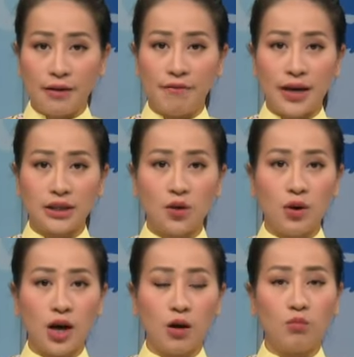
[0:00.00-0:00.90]
Và
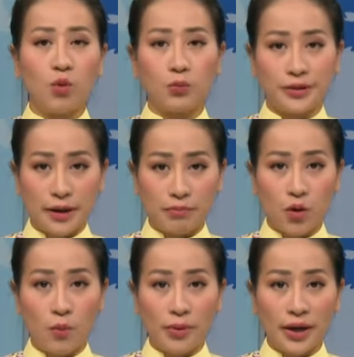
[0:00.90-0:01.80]
sau hơn một trăm
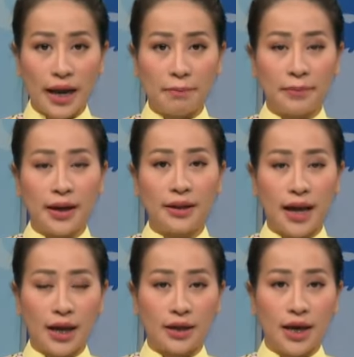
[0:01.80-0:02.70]
bốn mươi năm hình
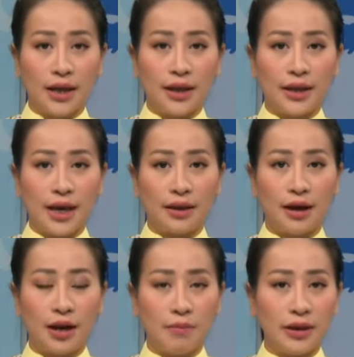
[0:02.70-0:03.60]
thành thì nhà
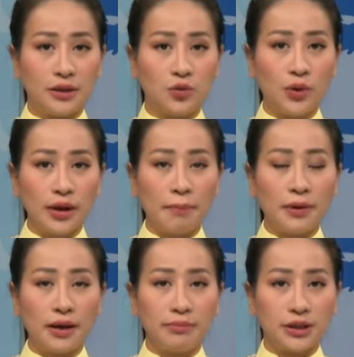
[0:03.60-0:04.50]
thờ đã bị xuống
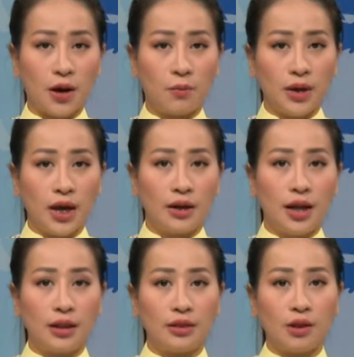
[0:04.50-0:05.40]
cấp nghiêm trọng,
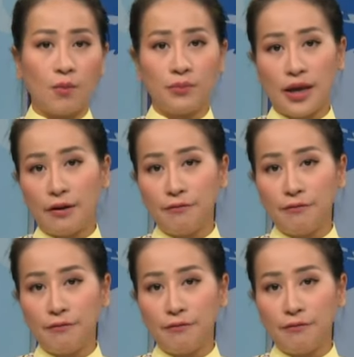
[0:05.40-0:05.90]
nên Tổng giáo